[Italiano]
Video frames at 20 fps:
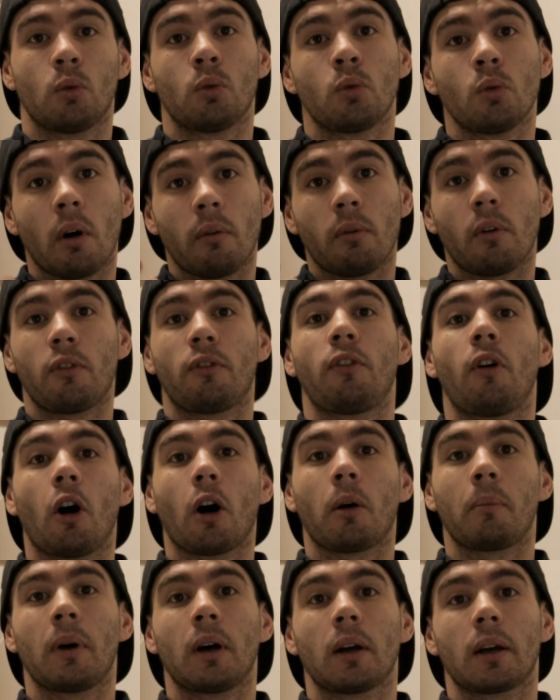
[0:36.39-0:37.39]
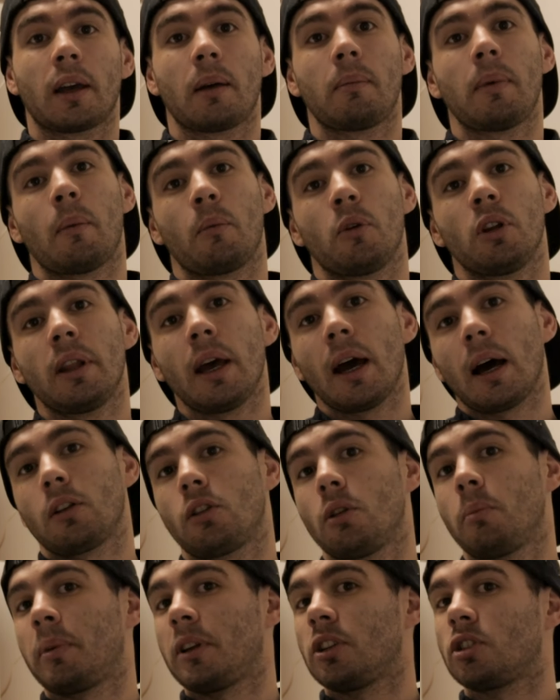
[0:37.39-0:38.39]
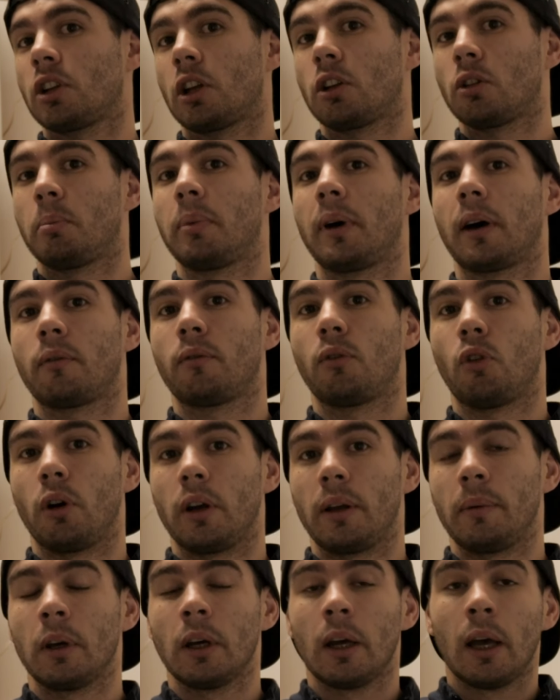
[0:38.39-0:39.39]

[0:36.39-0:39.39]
un nuovo format che abbiamo ideato e pensato per voi.